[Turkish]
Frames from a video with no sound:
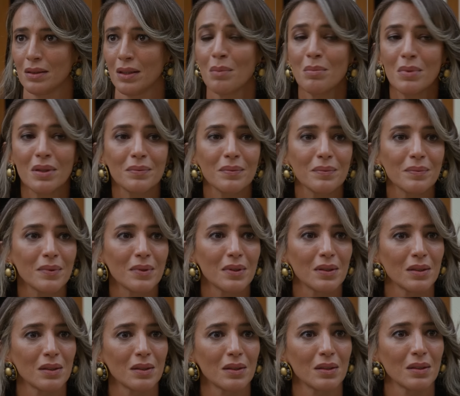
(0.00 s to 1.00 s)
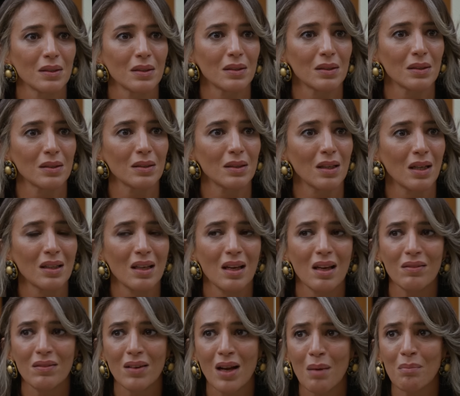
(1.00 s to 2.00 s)
Ama yani
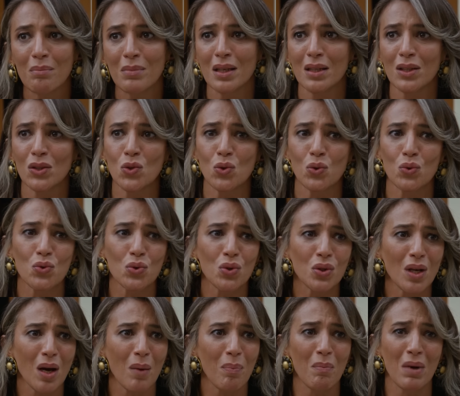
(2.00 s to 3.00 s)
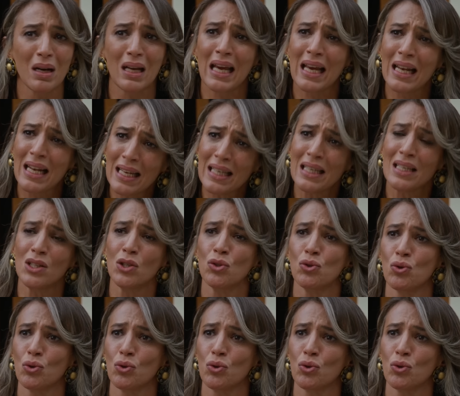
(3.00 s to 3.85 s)
evlenmek, çocuk yapmak, hele iki